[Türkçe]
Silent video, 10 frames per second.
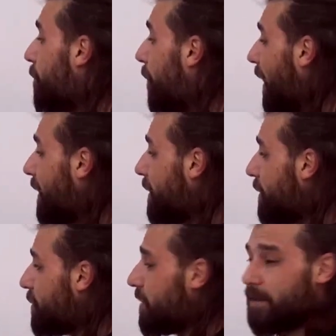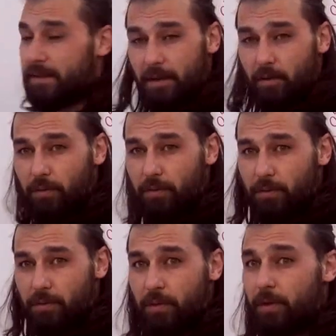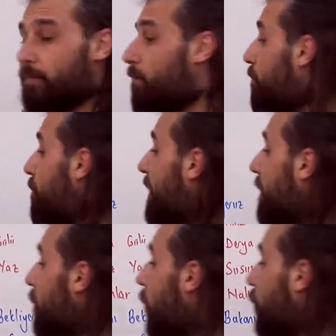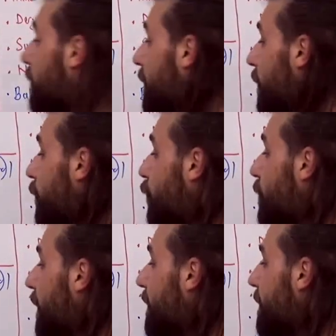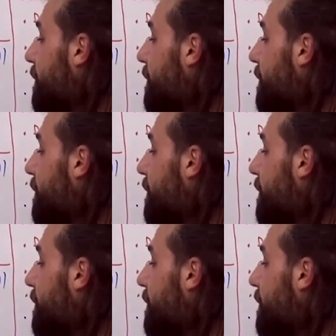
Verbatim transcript: Bahiş de desek olur. Bir odada üç ayna